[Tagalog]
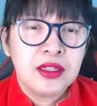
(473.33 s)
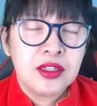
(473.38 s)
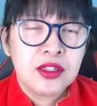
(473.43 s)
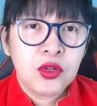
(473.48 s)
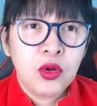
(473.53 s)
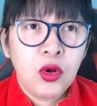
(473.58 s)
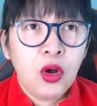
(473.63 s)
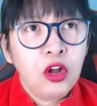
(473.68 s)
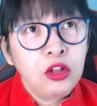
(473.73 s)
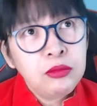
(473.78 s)

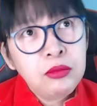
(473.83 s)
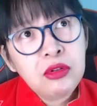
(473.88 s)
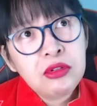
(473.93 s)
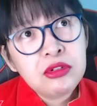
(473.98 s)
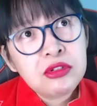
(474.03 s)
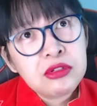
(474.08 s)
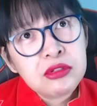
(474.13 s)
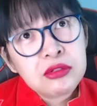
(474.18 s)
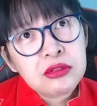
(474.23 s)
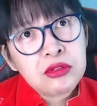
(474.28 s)
So
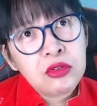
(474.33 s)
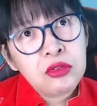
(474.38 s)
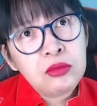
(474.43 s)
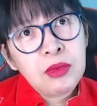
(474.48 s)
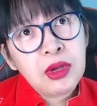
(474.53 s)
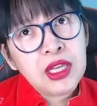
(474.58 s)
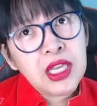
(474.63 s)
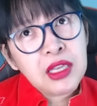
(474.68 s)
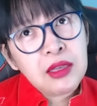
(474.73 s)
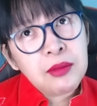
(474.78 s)
almost kung
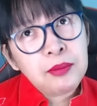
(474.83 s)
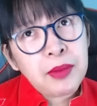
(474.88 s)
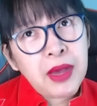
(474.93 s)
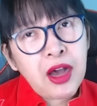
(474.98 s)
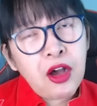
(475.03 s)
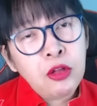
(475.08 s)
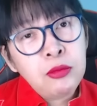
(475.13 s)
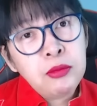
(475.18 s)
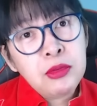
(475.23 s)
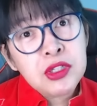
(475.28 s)
magiging
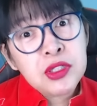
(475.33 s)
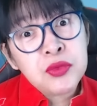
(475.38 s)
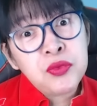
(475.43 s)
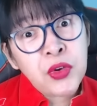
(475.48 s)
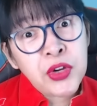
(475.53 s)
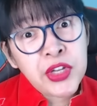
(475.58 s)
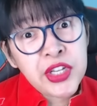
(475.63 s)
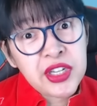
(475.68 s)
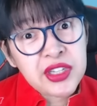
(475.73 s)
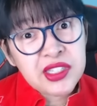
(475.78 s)
pa, almost
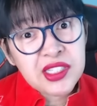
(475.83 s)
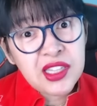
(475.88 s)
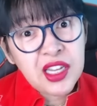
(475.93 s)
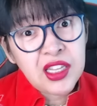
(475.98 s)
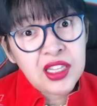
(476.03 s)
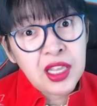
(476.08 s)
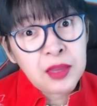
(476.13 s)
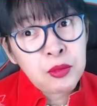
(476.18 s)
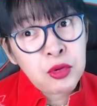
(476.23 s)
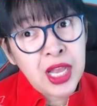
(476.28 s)
4 years na
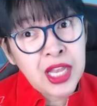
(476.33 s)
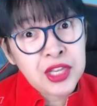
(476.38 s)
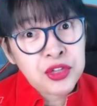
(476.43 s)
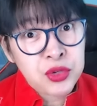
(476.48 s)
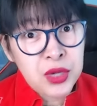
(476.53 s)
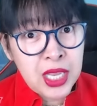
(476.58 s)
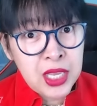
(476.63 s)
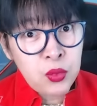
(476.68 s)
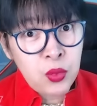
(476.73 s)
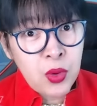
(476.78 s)
yan eh mula
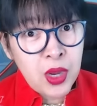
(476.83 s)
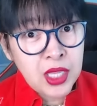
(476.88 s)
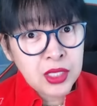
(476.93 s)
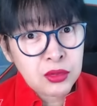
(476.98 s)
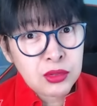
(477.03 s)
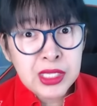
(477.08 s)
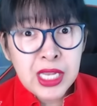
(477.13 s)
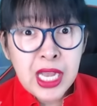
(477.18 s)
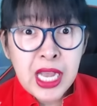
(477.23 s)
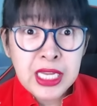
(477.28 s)
July 1
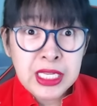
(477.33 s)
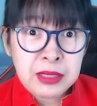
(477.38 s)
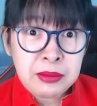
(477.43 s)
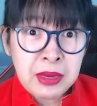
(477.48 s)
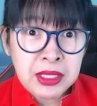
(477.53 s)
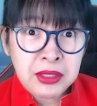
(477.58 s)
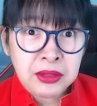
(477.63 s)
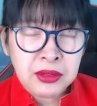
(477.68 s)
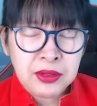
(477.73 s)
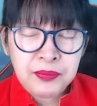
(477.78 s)
kung sakali
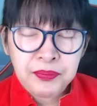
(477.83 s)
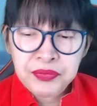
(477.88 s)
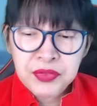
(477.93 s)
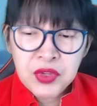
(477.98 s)
man no.